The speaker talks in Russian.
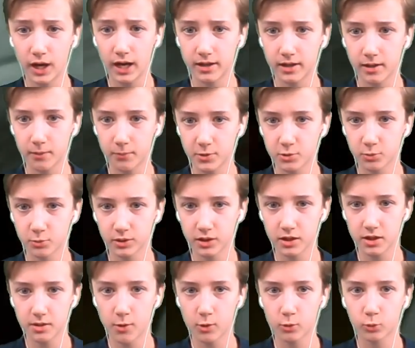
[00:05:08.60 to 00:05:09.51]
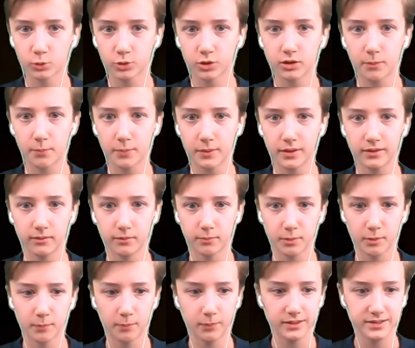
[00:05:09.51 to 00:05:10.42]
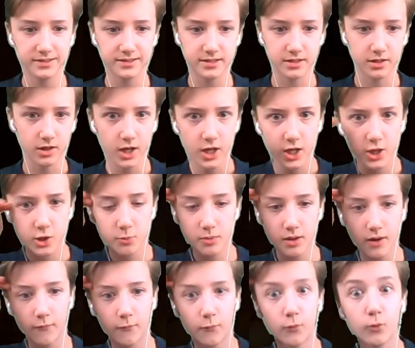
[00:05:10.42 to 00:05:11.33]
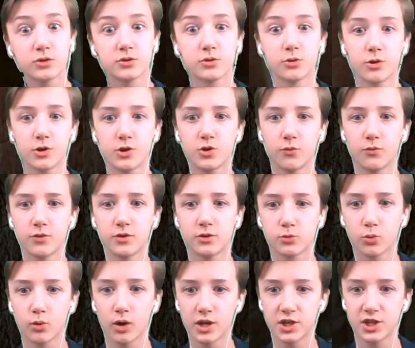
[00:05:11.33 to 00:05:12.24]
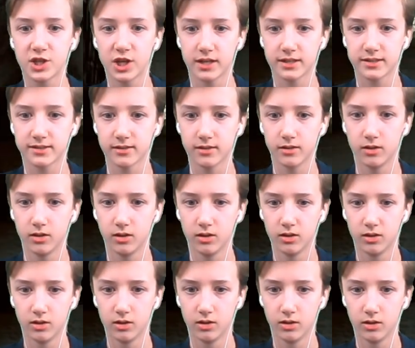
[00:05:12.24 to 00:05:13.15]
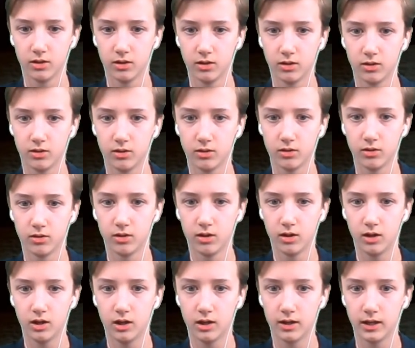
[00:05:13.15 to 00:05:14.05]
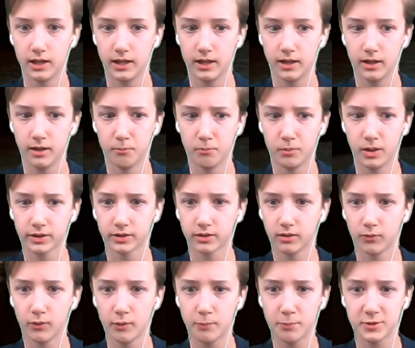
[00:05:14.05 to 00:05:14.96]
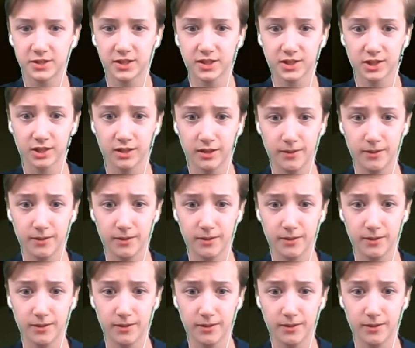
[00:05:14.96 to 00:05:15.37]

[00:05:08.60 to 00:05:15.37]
Я почему-то не могу туда про проползти. И у меня воздух еще внизу кончается. А, мангл выпустишь?